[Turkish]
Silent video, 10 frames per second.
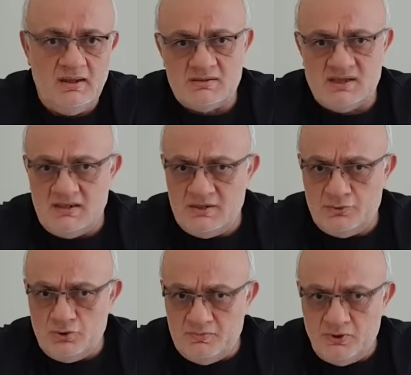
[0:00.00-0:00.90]

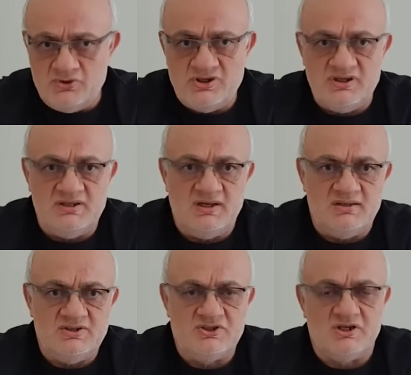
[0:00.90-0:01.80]
zannediyorum bir önceki
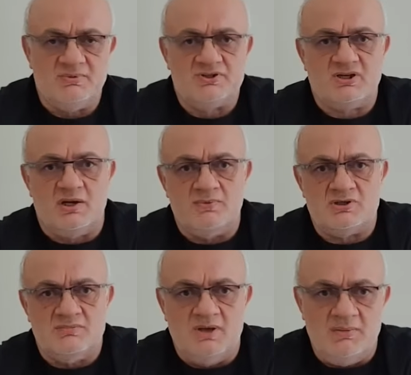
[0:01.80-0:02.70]
Diyanet İşleri
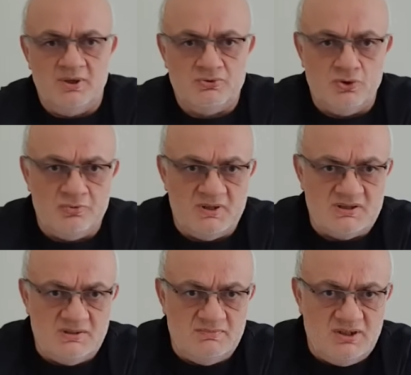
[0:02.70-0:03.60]
Başkanımız Mehmet
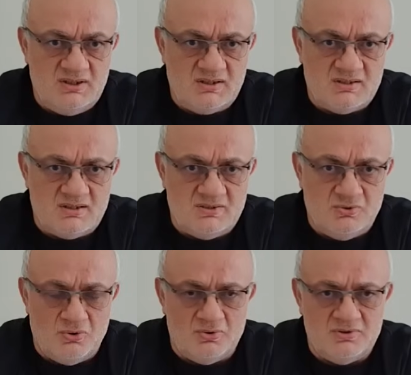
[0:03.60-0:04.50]
Görmez'in bir yazısını
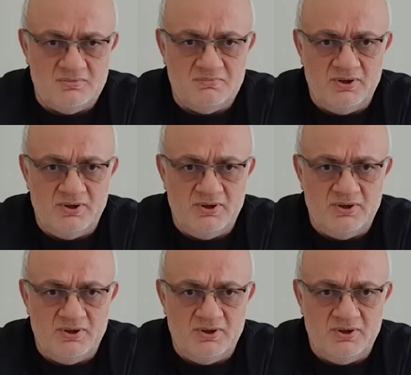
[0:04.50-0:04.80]
okudum.